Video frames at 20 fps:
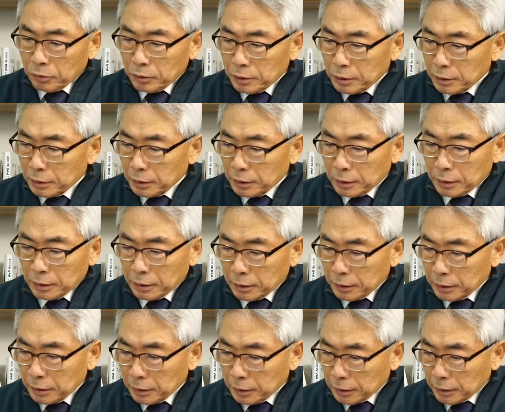오늘
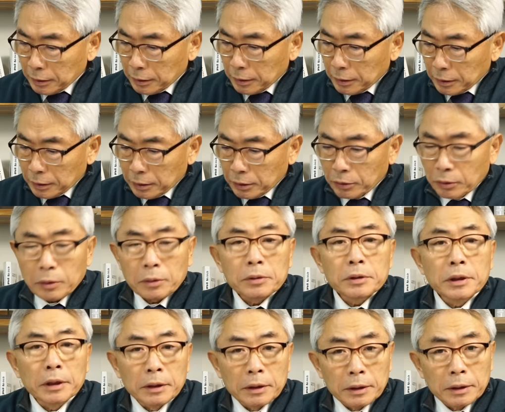어,
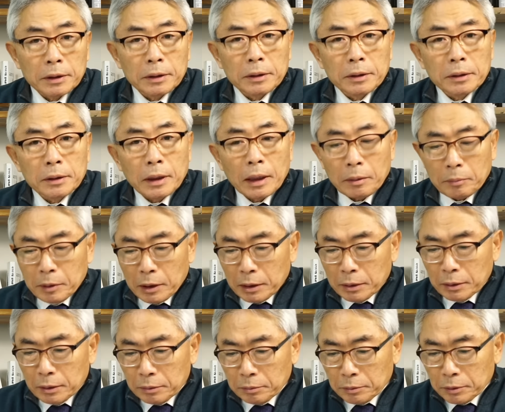저로서는
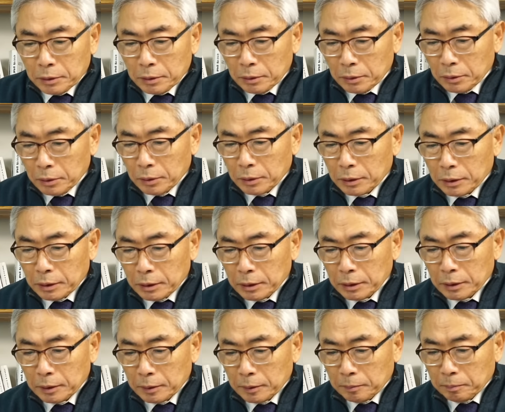아마 여러분들도
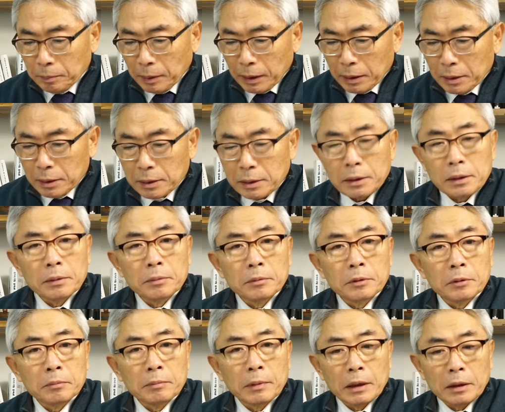이 반기시는
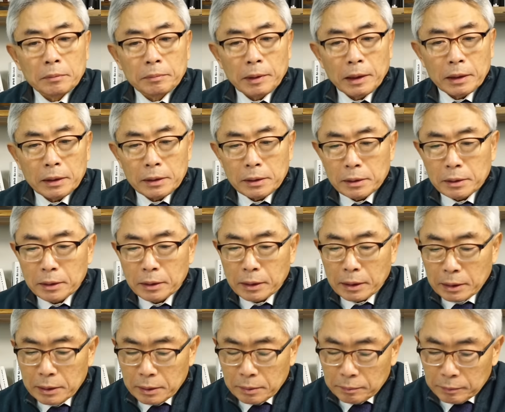분은 많이 반기실
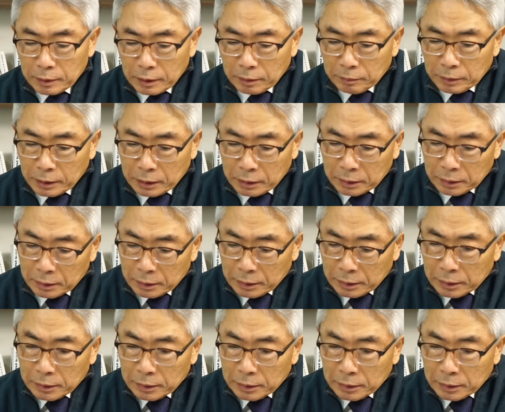것 같습니다만은